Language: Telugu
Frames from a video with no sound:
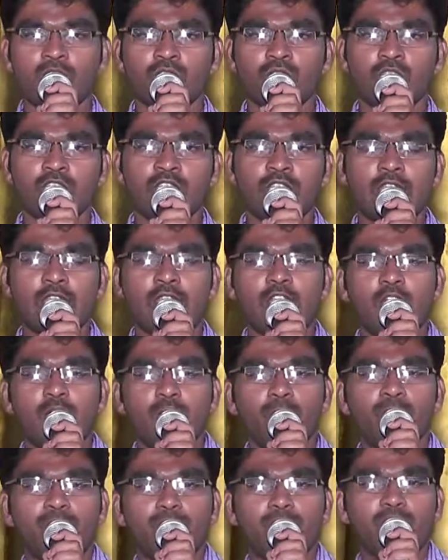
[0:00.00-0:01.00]
అవుతుంది
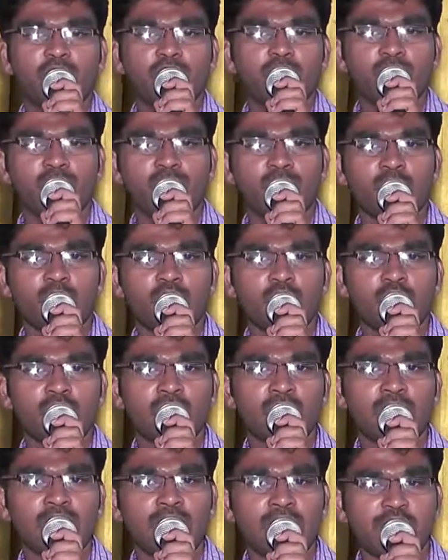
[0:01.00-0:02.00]
బాప్తిస్మము
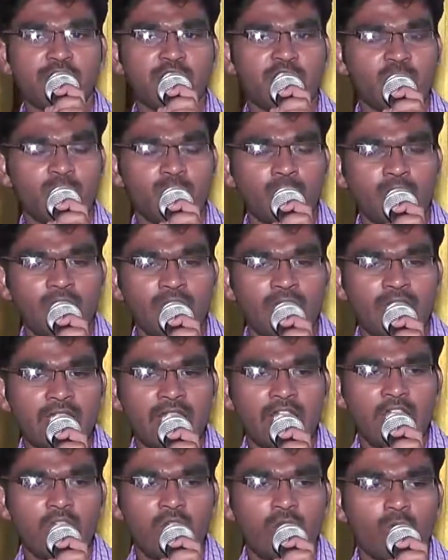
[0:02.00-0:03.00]
తీసుకుని రక్షణ పొంది
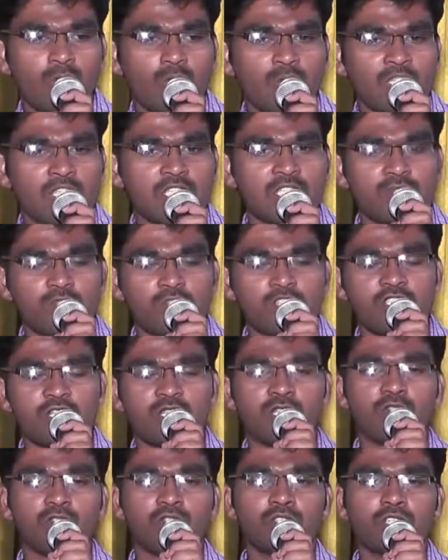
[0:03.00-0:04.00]
పది
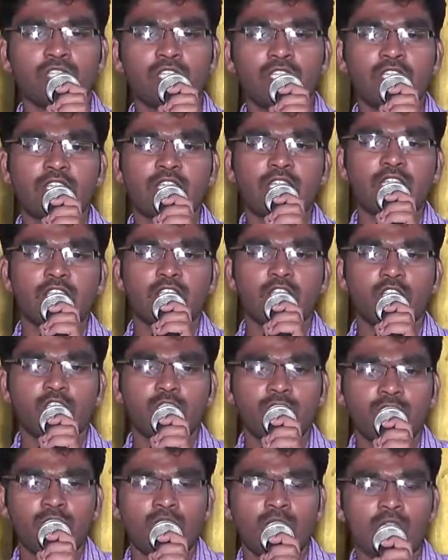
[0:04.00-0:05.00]
సంవత్సరాలు అవుతుంది
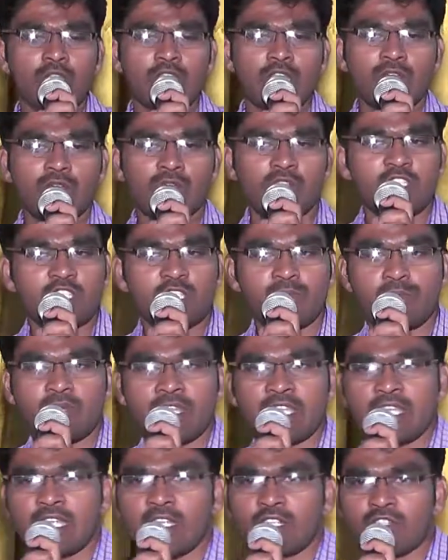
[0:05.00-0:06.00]
దేవునిలోనికి వచ్చి
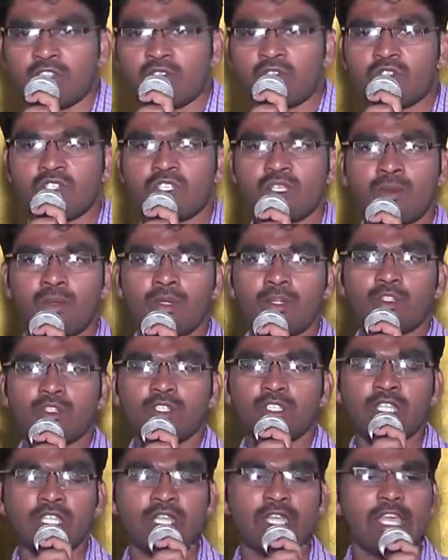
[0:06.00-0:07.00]
పదిహేను సంవత్సరంలో
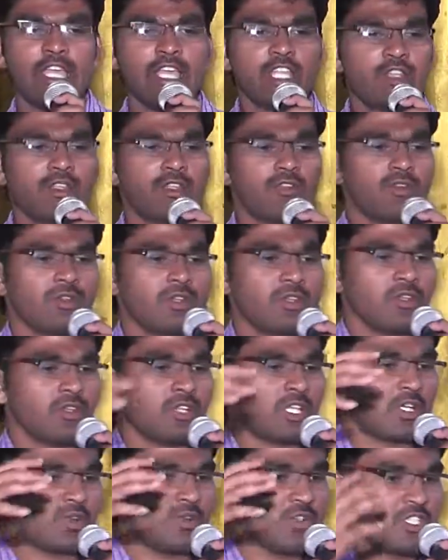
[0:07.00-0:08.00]
అవుతుంది
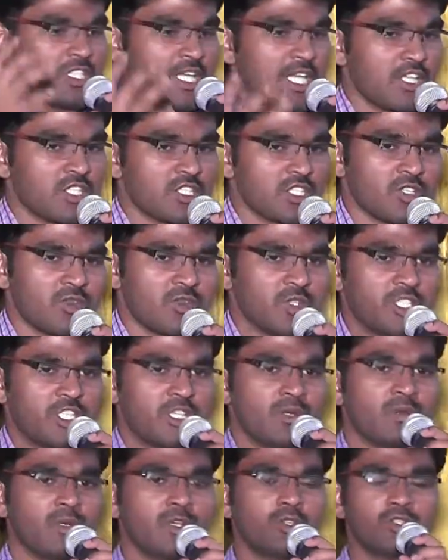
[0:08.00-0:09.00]
దేవునిలోనికి వచ్చి ఐదు
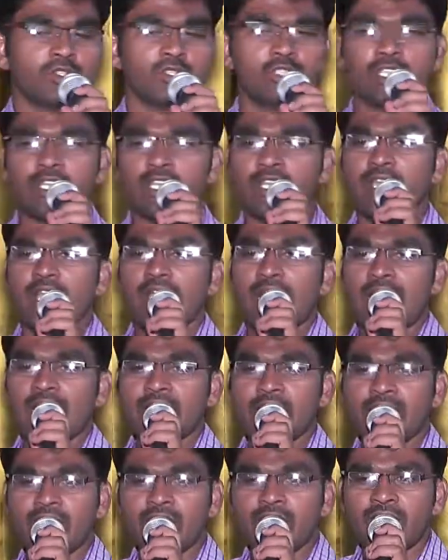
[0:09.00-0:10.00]
సంవత్సరంలో అవుతుంది
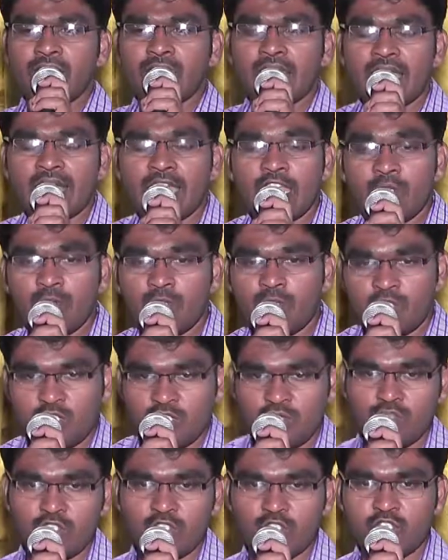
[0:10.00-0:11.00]
అని నీకు ఇలాగ
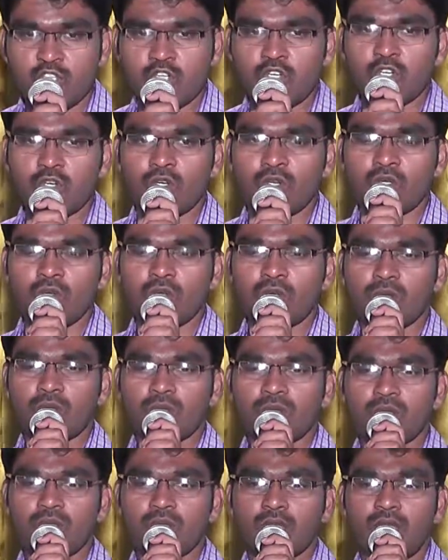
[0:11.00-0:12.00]
అనిపించవచ్చు
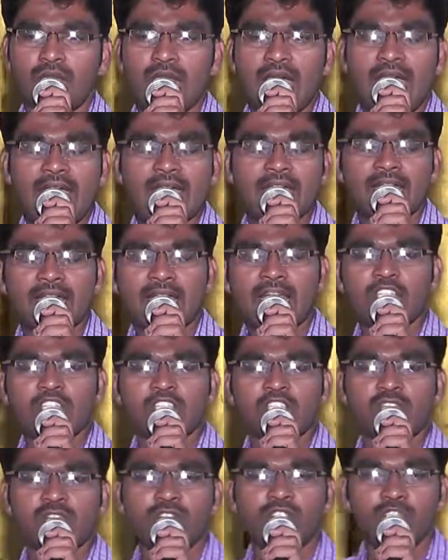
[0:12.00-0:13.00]
అయినా నా
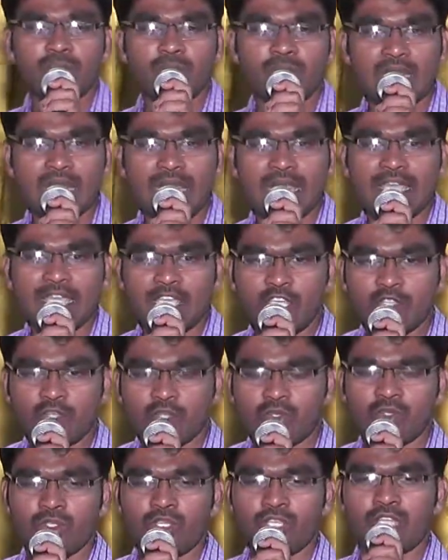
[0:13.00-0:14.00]
జీవితం ఇలాగే
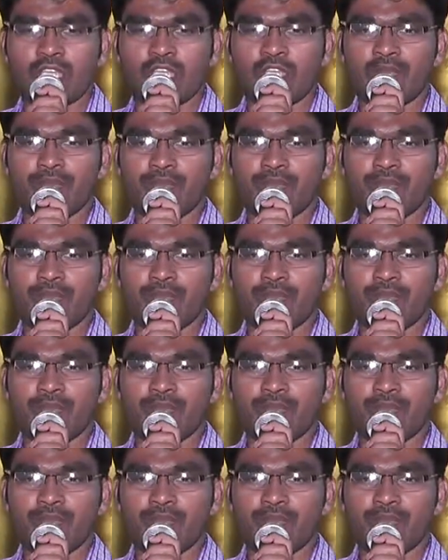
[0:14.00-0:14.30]
ఎందుకుంది